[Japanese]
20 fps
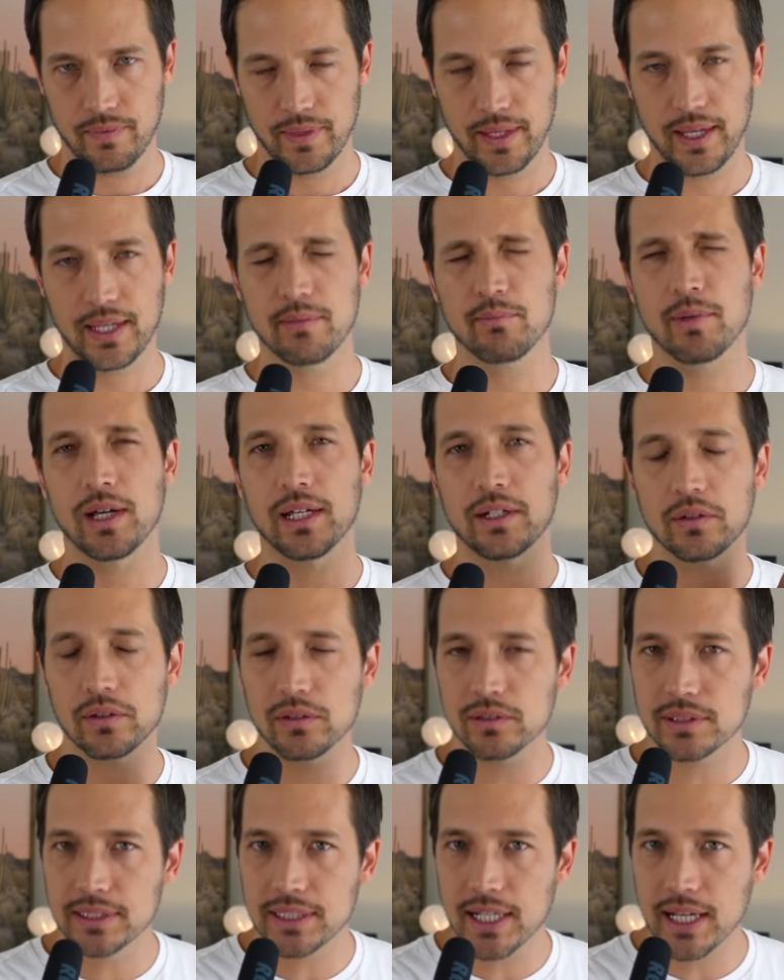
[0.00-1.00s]
ね、今い
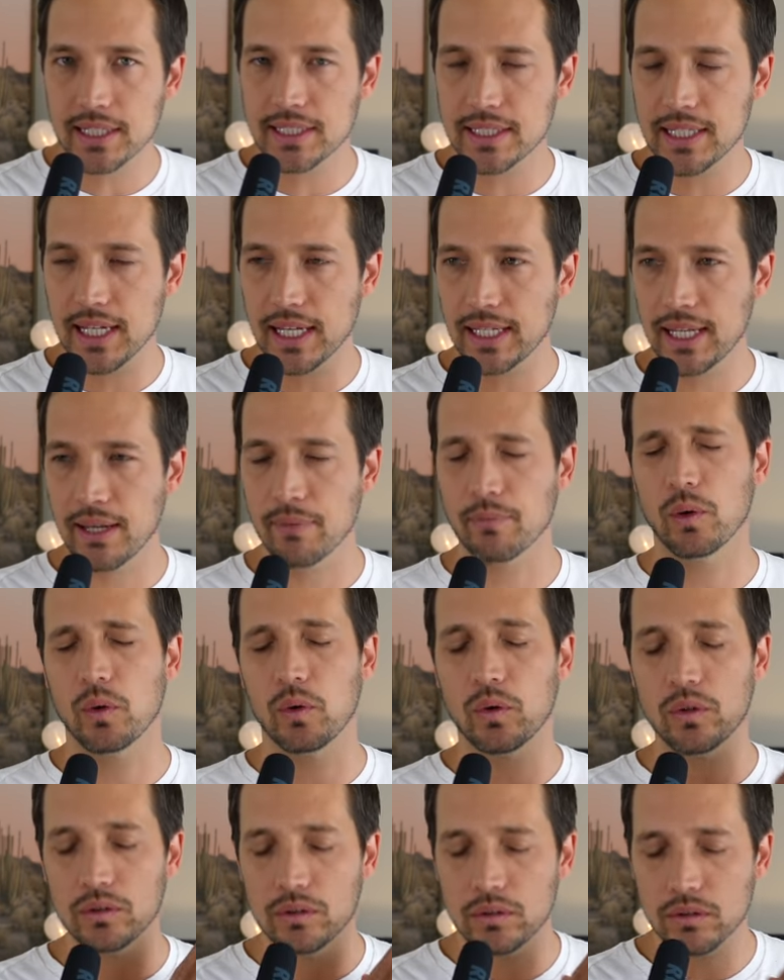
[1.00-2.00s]
ろんな時代でもう
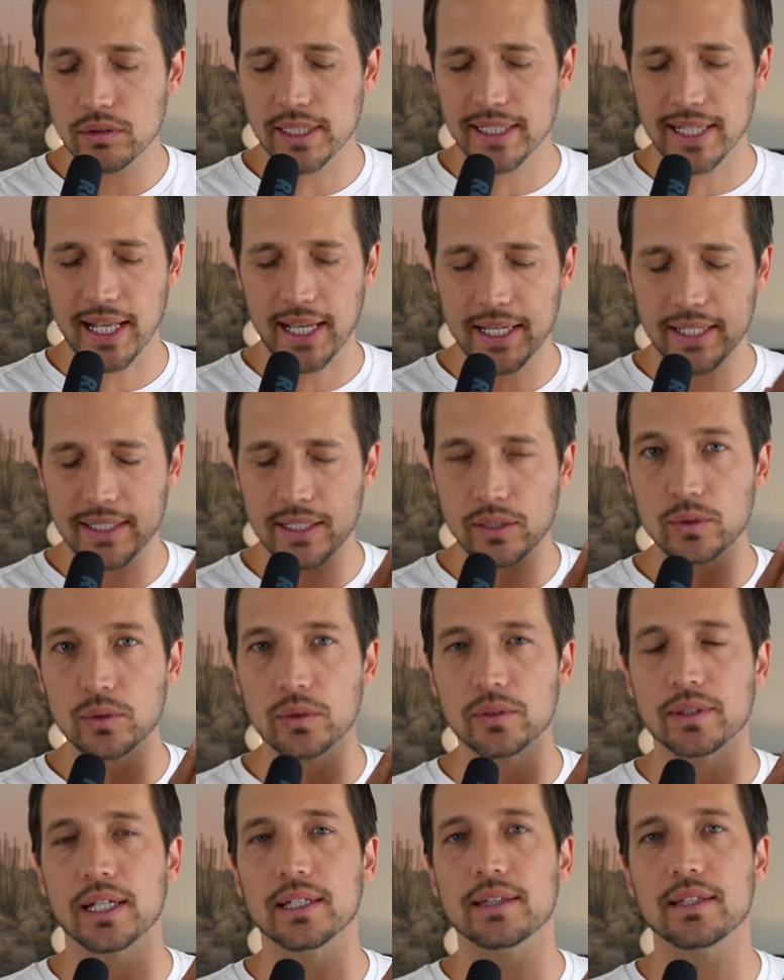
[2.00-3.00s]
本当に大変なこ
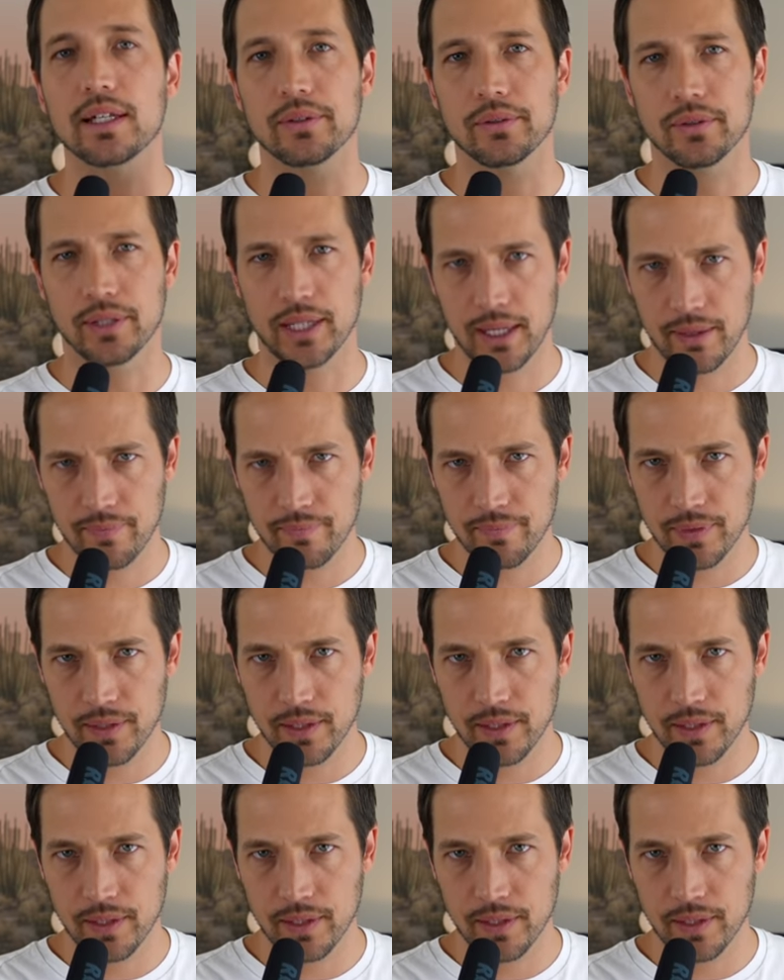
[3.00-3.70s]
とになってるのね。